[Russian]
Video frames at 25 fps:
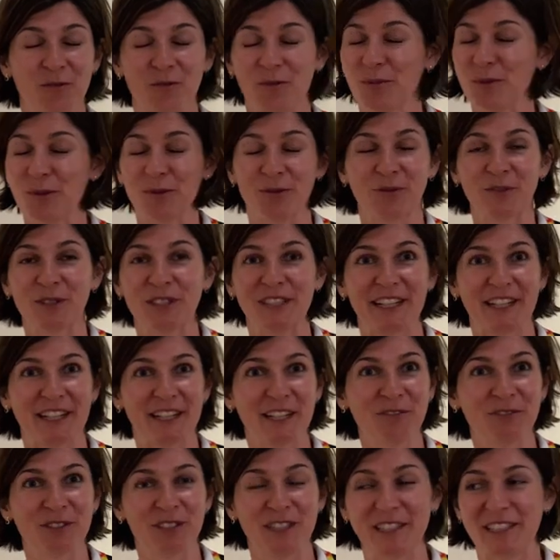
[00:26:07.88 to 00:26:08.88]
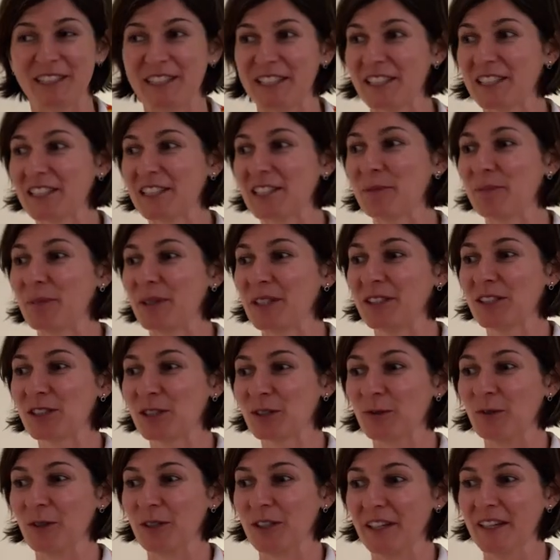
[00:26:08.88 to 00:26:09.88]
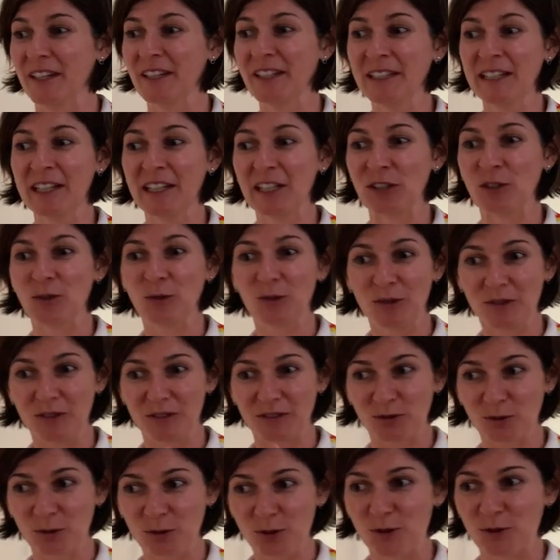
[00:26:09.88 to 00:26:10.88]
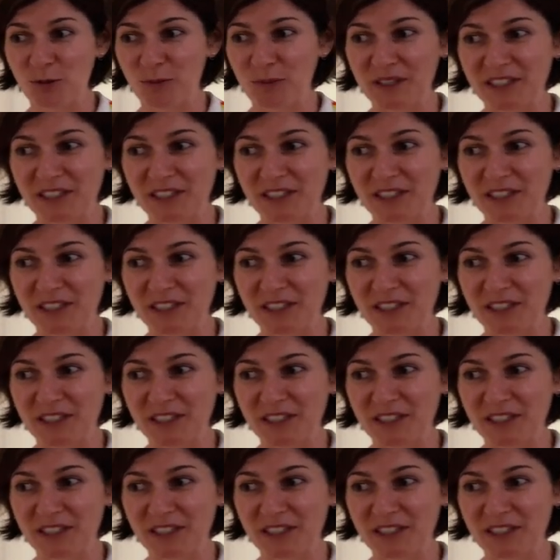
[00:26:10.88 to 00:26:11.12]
В общем, вот такая вот интересная предыстория. Но точку мы